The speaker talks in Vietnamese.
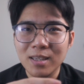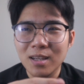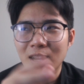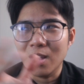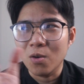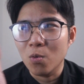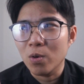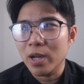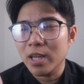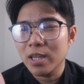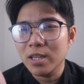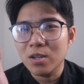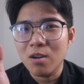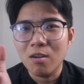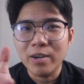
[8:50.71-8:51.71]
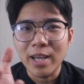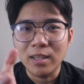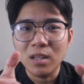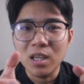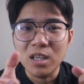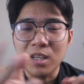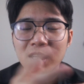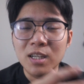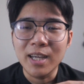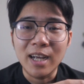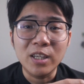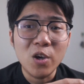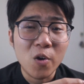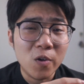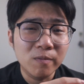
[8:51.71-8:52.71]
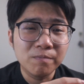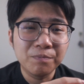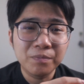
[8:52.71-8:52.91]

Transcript: như là của cái con DT gắn vô